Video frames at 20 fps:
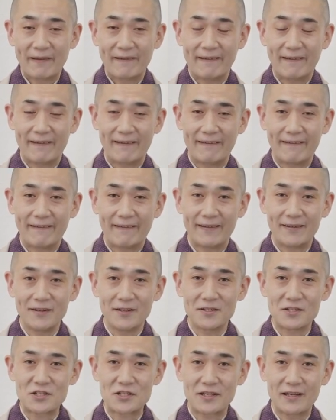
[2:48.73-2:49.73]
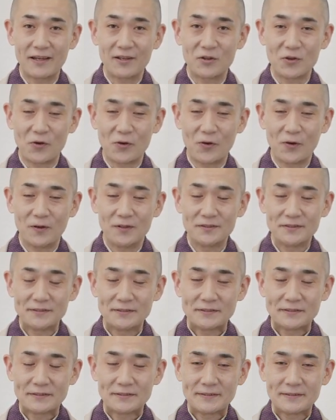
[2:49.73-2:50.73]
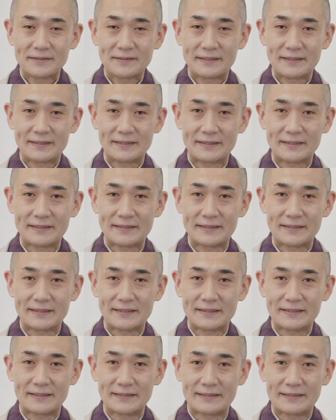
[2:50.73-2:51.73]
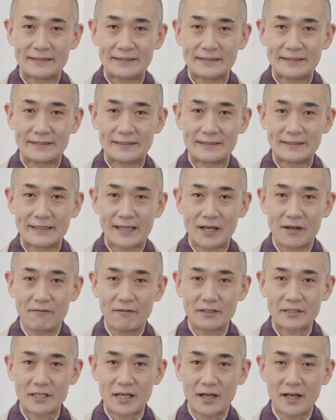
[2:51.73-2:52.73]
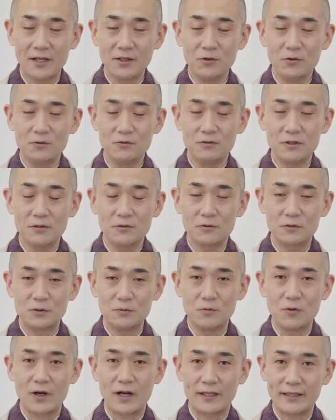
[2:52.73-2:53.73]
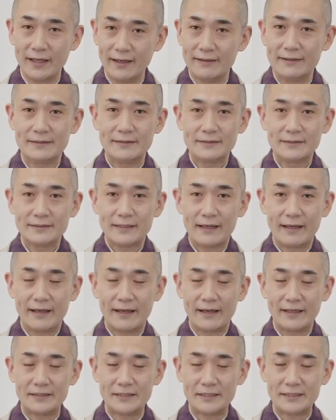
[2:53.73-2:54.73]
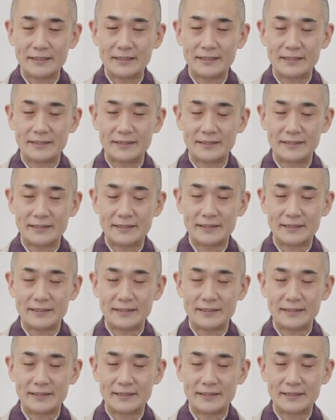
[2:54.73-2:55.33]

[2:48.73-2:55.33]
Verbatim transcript: NHK のあれは坂の上の雲かな、に